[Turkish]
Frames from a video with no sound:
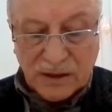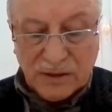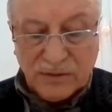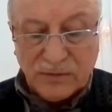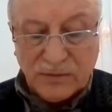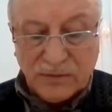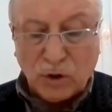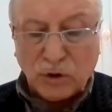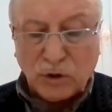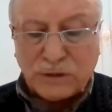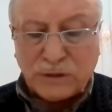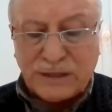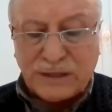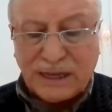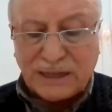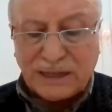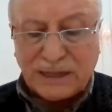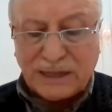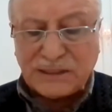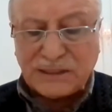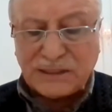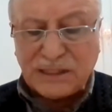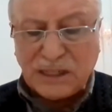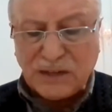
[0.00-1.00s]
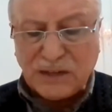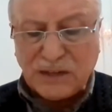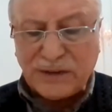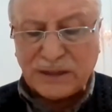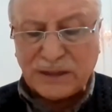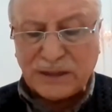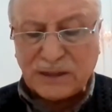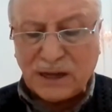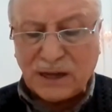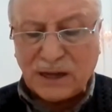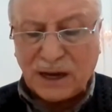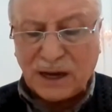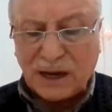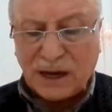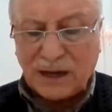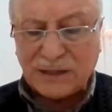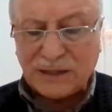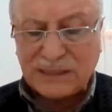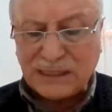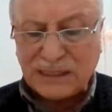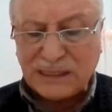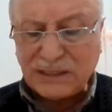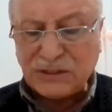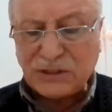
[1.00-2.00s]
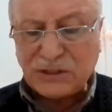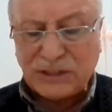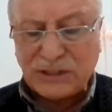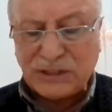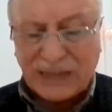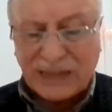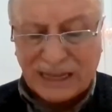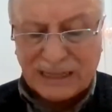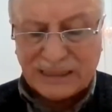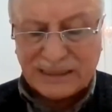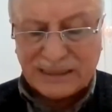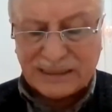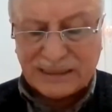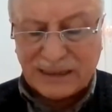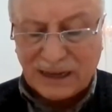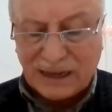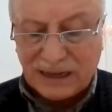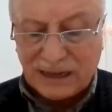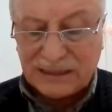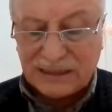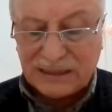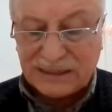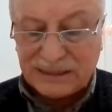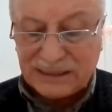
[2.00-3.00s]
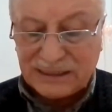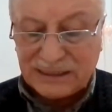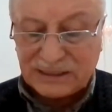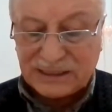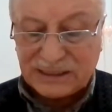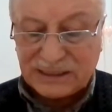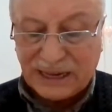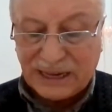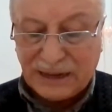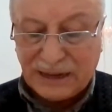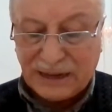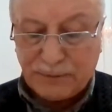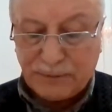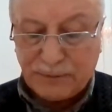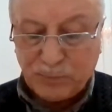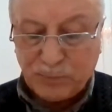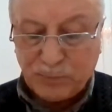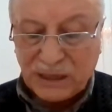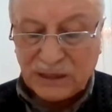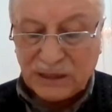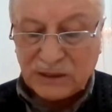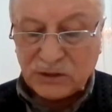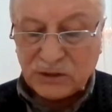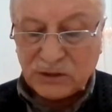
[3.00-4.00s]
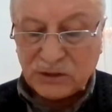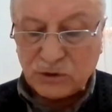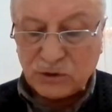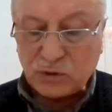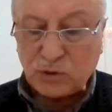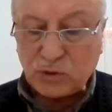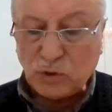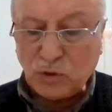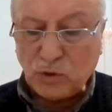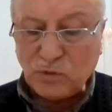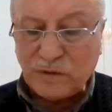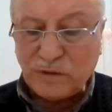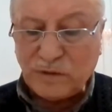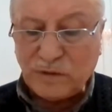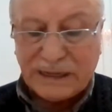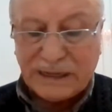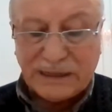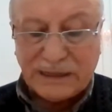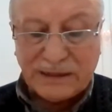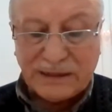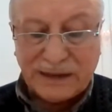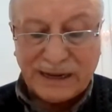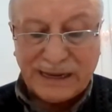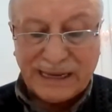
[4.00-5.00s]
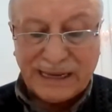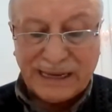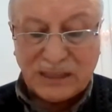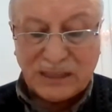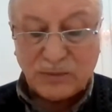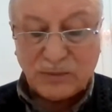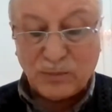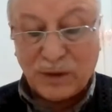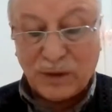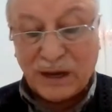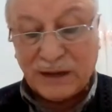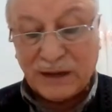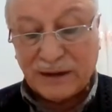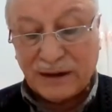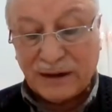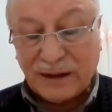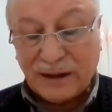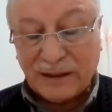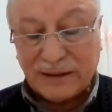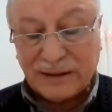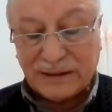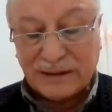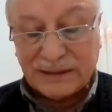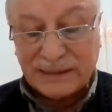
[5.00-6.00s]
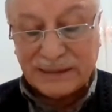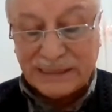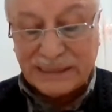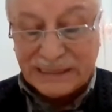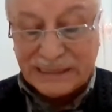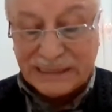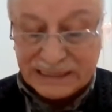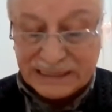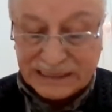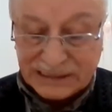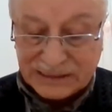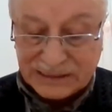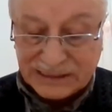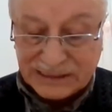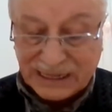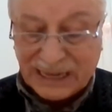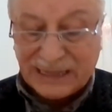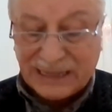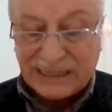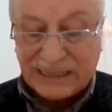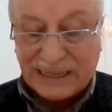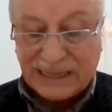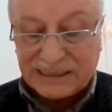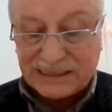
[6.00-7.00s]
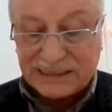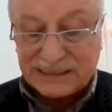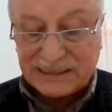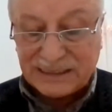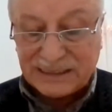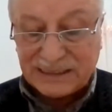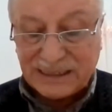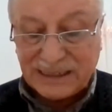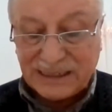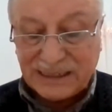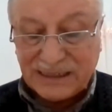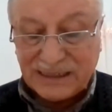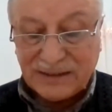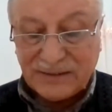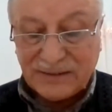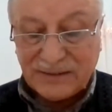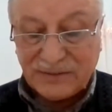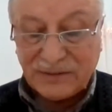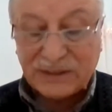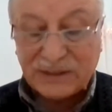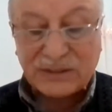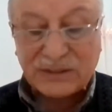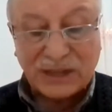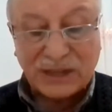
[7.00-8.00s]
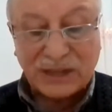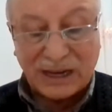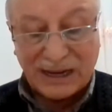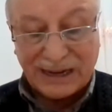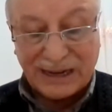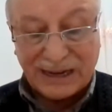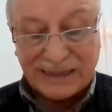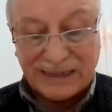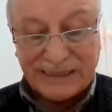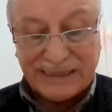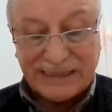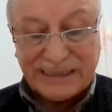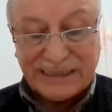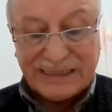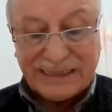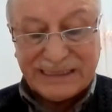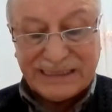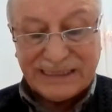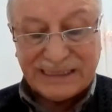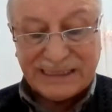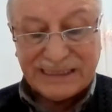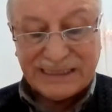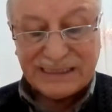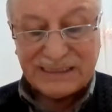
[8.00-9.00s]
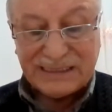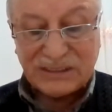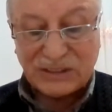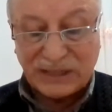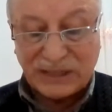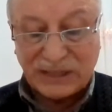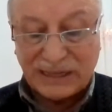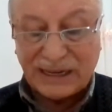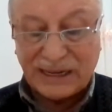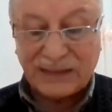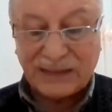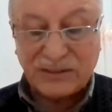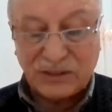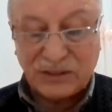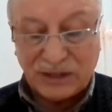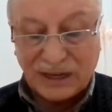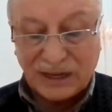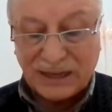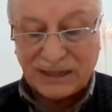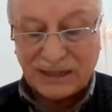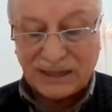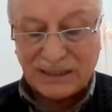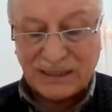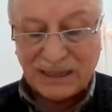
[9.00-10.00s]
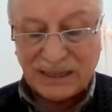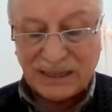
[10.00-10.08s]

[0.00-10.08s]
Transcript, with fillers: Ve o tezin ve tahsin şenleri halleri ise sun ve inayet manalarını iktiza eder ve sani, sanatkar